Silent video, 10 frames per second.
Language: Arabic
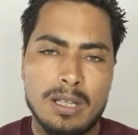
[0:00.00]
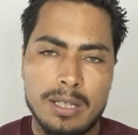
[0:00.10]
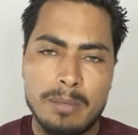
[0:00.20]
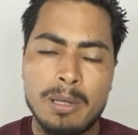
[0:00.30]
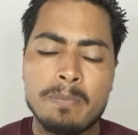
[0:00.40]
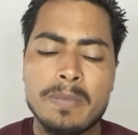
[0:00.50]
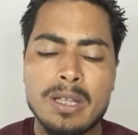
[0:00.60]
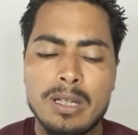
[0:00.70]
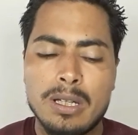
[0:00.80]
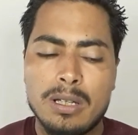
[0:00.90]
تمام
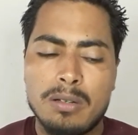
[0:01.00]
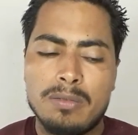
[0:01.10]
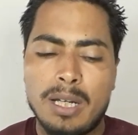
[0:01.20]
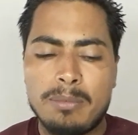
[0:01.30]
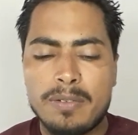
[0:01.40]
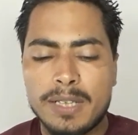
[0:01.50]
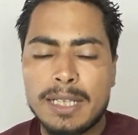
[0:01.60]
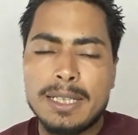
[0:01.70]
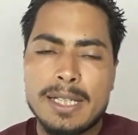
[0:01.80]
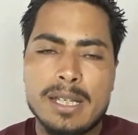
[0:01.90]
فلما
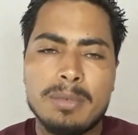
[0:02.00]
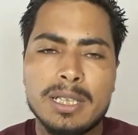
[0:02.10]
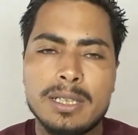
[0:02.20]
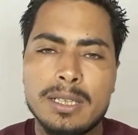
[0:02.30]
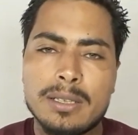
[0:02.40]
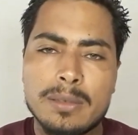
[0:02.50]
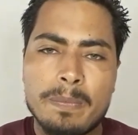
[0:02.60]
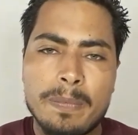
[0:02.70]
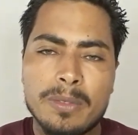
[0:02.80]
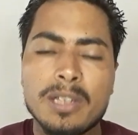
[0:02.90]
فتحت الحساب الجديد
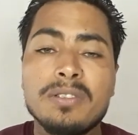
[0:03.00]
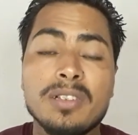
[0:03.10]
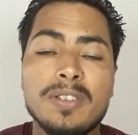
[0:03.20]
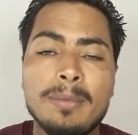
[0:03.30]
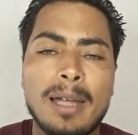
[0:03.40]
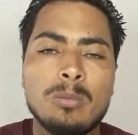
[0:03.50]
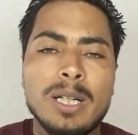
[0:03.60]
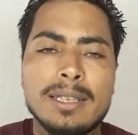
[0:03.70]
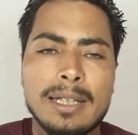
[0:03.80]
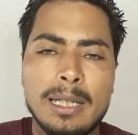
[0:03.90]
ضفت فيه
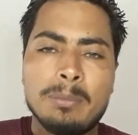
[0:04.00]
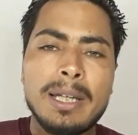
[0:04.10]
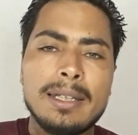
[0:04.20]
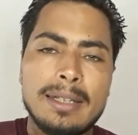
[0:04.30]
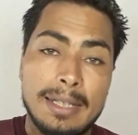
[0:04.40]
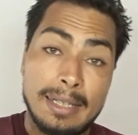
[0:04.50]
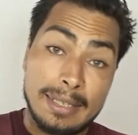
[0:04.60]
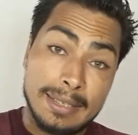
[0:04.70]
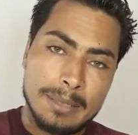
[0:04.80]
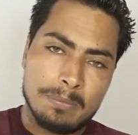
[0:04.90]
معلومات البنك
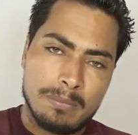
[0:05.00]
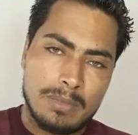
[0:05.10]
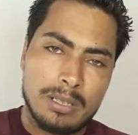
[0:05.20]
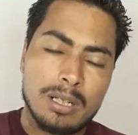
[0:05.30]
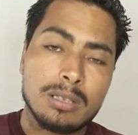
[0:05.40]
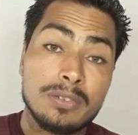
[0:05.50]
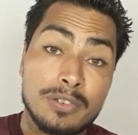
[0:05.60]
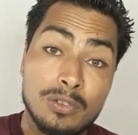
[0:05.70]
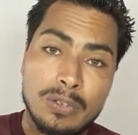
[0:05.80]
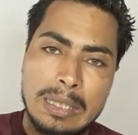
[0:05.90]
القديم اللي انا
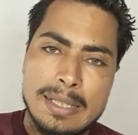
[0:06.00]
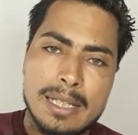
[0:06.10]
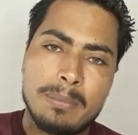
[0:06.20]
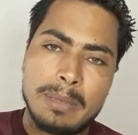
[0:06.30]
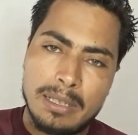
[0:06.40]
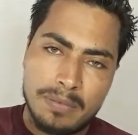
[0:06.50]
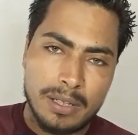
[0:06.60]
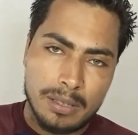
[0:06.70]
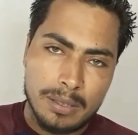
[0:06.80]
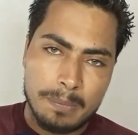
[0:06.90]
ضفته في الحساب اللي
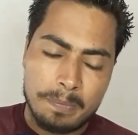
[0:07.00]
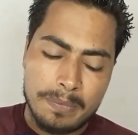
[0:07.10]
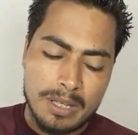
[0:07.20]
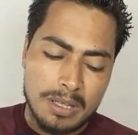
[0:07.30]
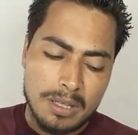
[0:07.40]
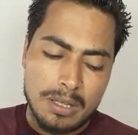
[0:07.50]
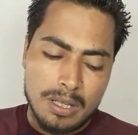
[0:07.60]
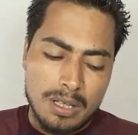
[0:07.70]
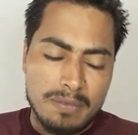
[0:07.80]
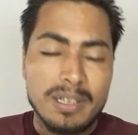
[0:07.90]
فات
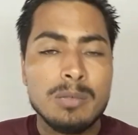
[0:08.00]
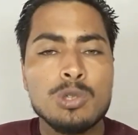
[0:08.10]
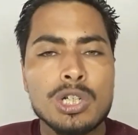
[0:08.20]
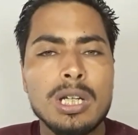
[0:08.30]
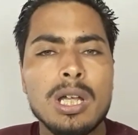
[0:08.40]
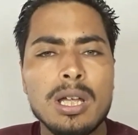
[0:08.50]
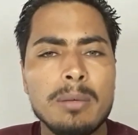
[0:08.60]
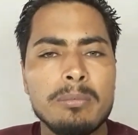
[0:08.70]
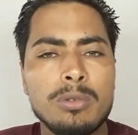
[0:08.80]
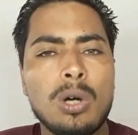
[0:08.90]
فدي مشكله
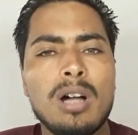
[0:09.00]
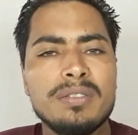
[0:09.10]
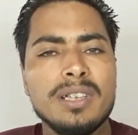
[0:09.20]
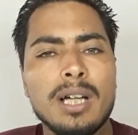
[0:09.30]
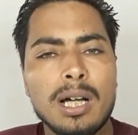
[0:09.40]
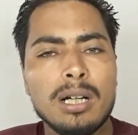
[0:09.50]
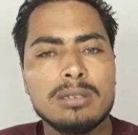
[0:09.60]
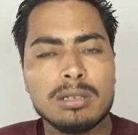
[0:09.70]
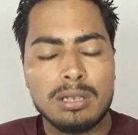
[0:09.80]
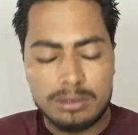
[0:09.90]
بيقع فيها
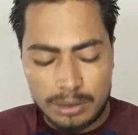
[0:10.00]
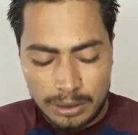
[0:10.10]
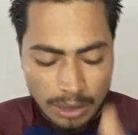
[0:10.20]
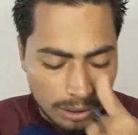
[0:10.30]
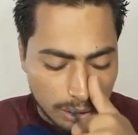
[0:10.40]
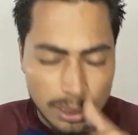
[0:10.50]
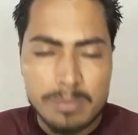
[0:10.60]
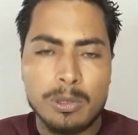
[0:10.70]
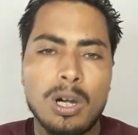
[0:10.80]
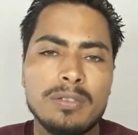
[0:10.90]
اكتر يعني اكتر ناس
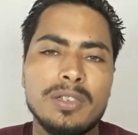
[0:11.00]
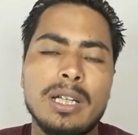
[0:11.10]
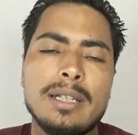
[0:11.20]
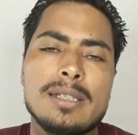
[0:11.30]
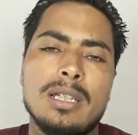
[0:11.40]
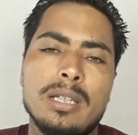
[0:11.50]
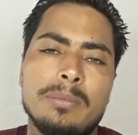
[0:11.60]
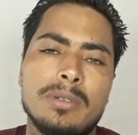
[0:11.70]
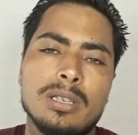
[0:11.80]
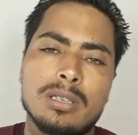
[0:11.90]
بيقعوا فيها الناس اللي
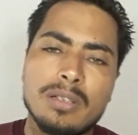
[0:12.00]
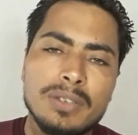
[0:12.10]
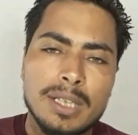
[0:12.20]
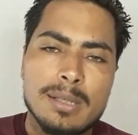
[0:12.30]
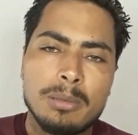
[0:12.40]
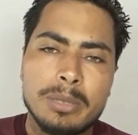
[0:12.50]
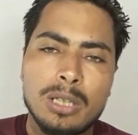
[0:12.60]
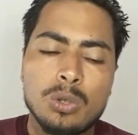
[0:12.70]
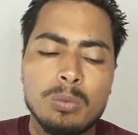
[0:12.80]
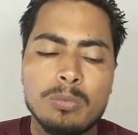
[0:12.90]
بتترفض الحسابات
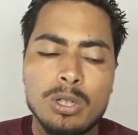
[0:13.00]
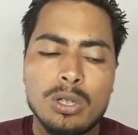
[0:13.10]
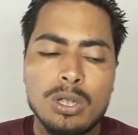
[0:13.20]
بتاعتهم